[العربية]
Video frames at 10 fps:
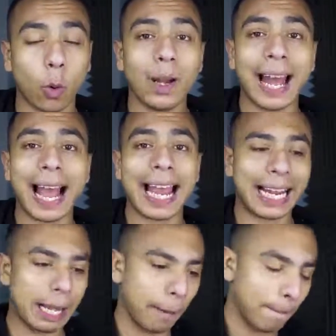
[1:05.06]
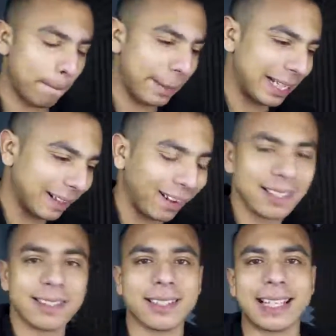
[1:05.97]
كل حاجه
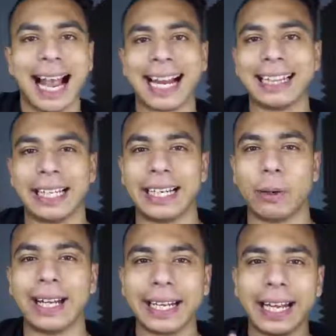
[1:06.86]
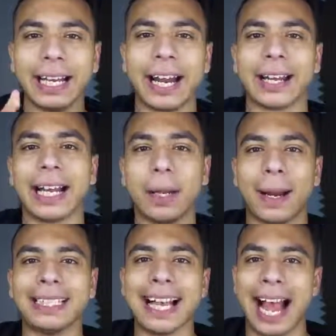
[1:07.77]
بيتخصص لحاجات تانية ولكن احنا هنتكلم عن